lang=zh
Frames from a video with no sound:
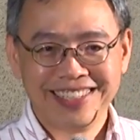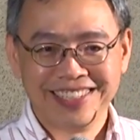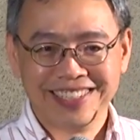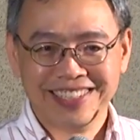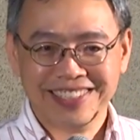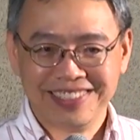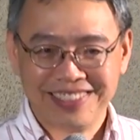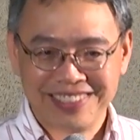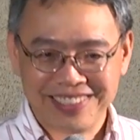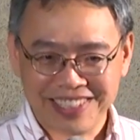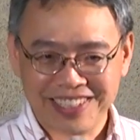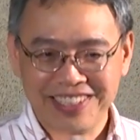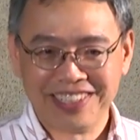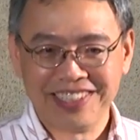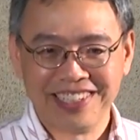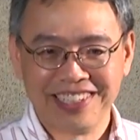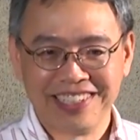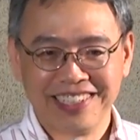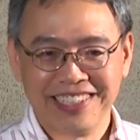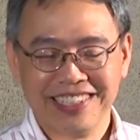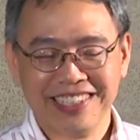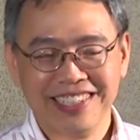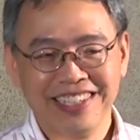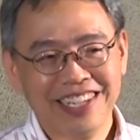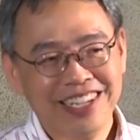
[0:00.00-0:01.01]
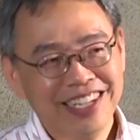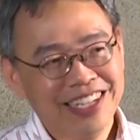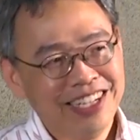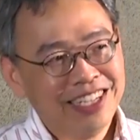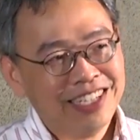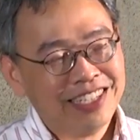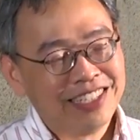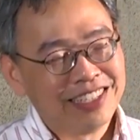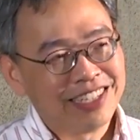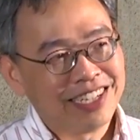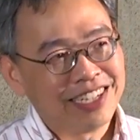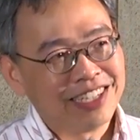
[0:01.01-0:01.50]
的这个定理。
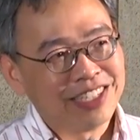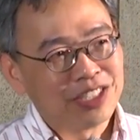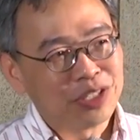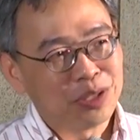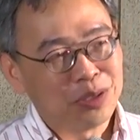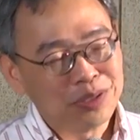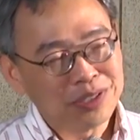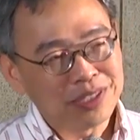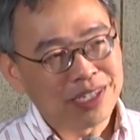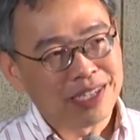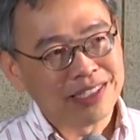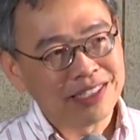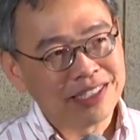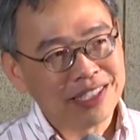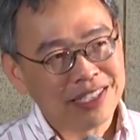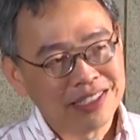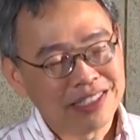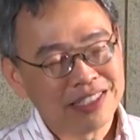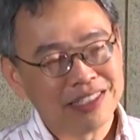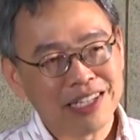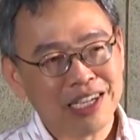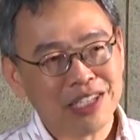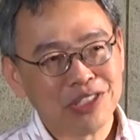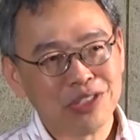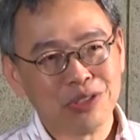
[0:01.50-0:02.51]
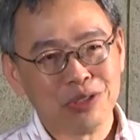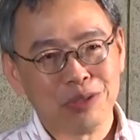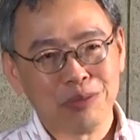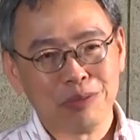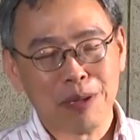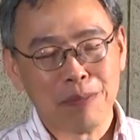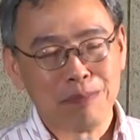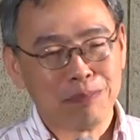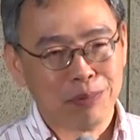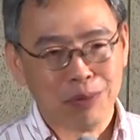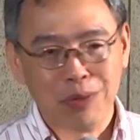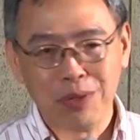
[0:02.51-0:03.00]
那通常线性代数里
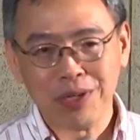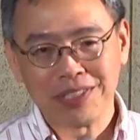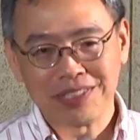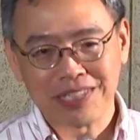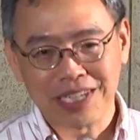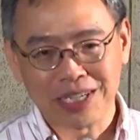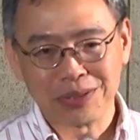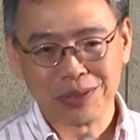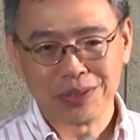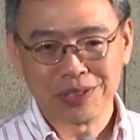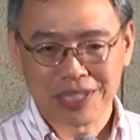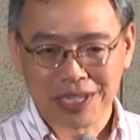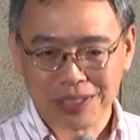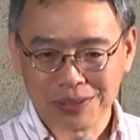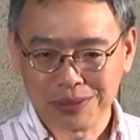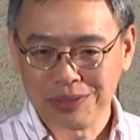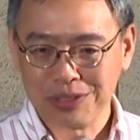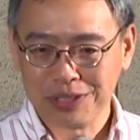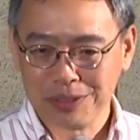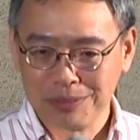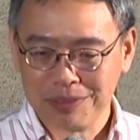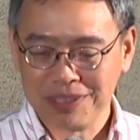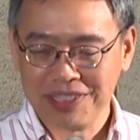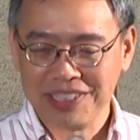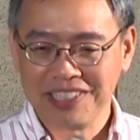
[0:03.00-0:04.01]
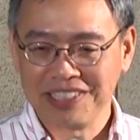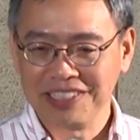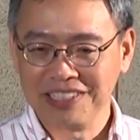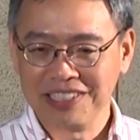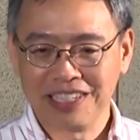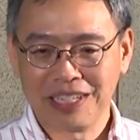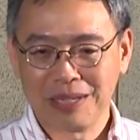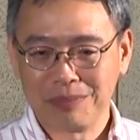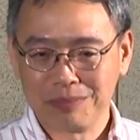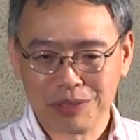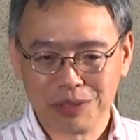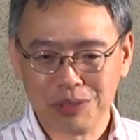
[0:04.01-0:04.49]
面不会再说代数基本定理
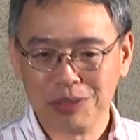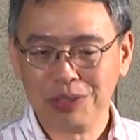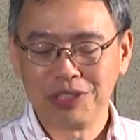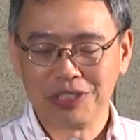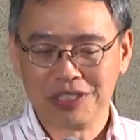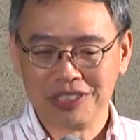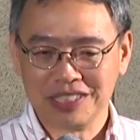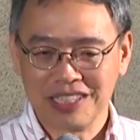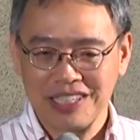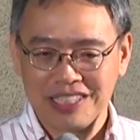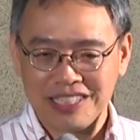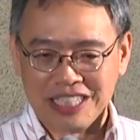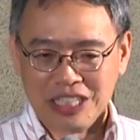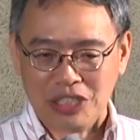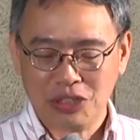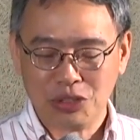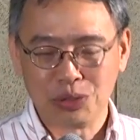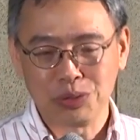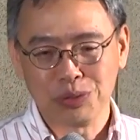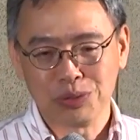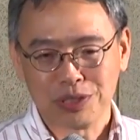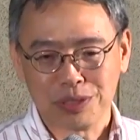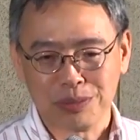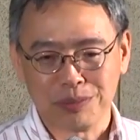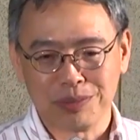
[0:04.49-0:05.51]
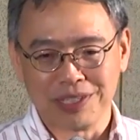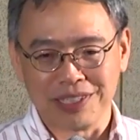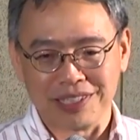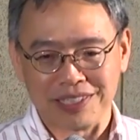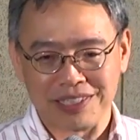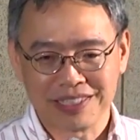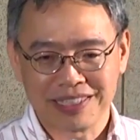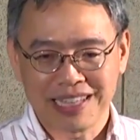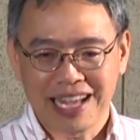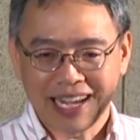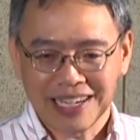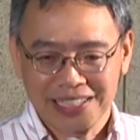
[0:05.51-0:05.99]
了，他们就会直接引述这么一
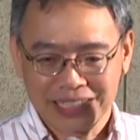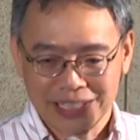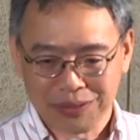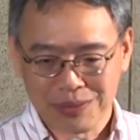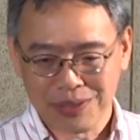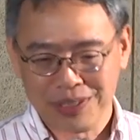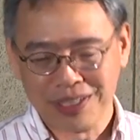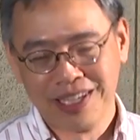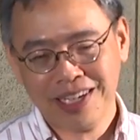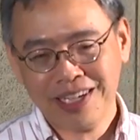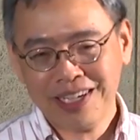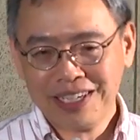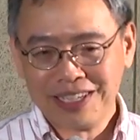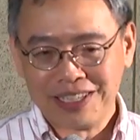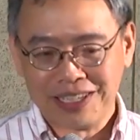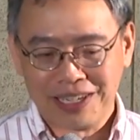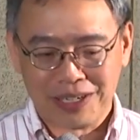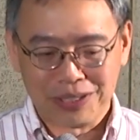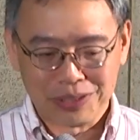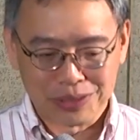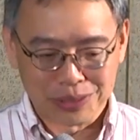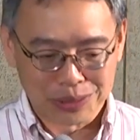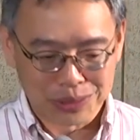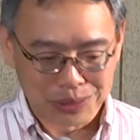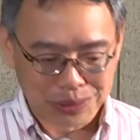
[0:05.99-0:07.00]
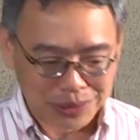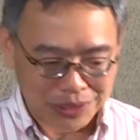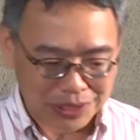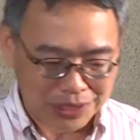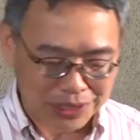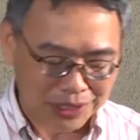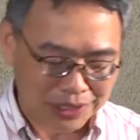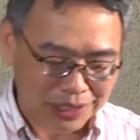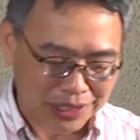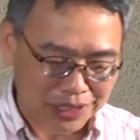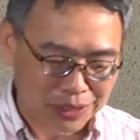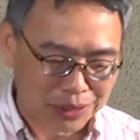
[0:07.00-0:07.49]
个大理论，然后就说一
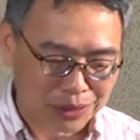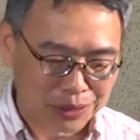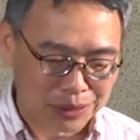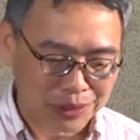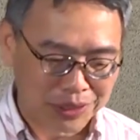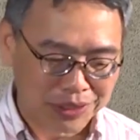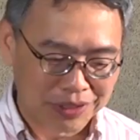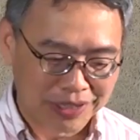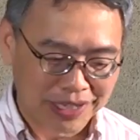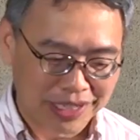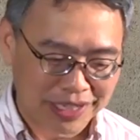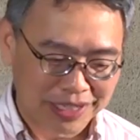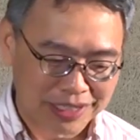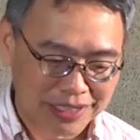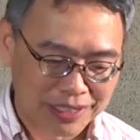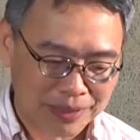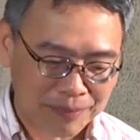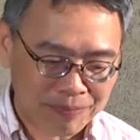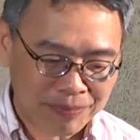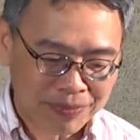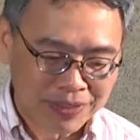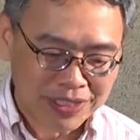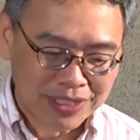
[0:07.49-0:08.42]
定一共会有 n 个。